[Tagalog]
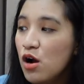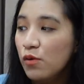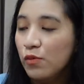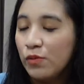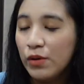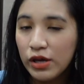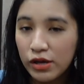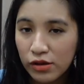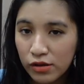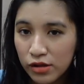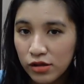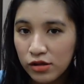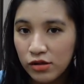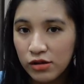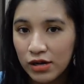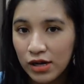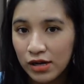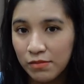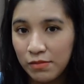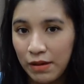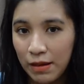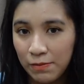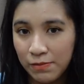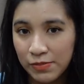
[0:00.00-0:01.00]
we could look
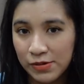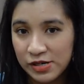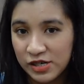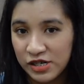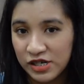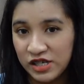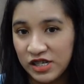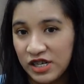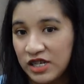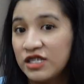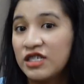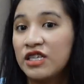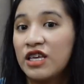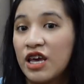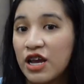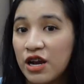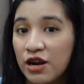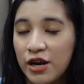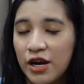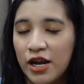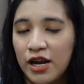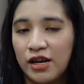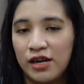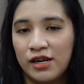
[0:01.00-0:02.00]
at my purchases
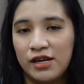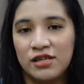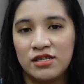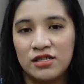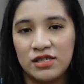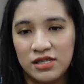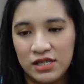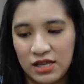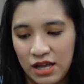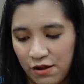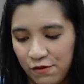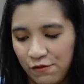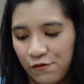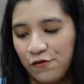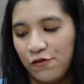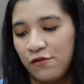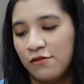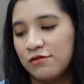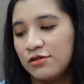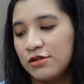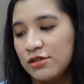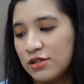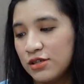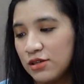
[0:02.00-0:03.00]
here in the cell
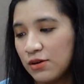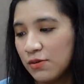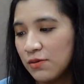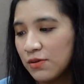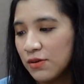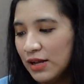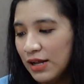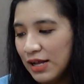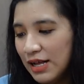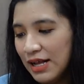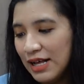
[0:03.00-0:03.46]
phone. So